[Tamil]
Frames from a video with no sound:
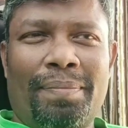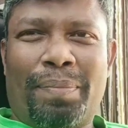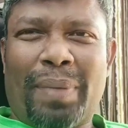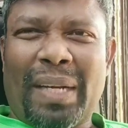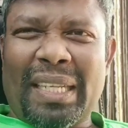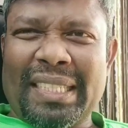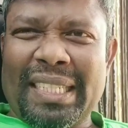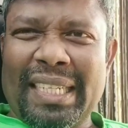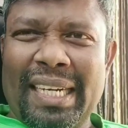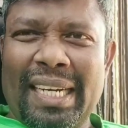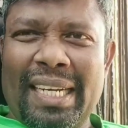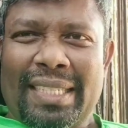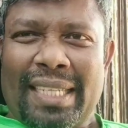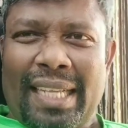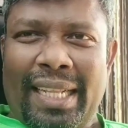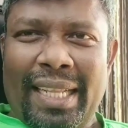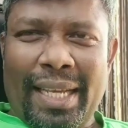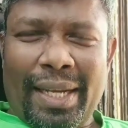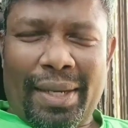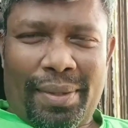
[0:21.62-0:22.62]
பிரச்சனைகளை
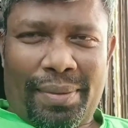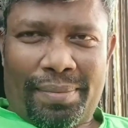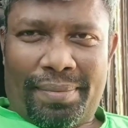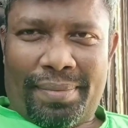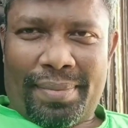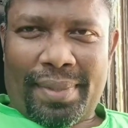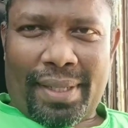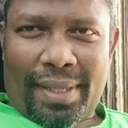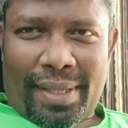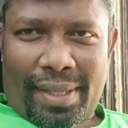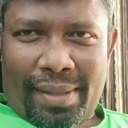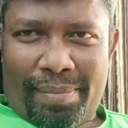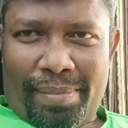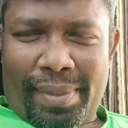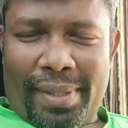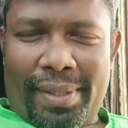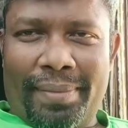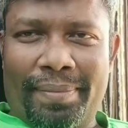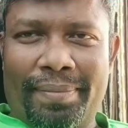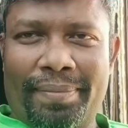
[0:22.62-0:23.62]
சந்திக்கணும் அதுதான்
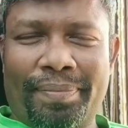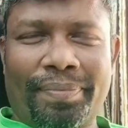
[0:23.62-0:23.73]
கப்பல்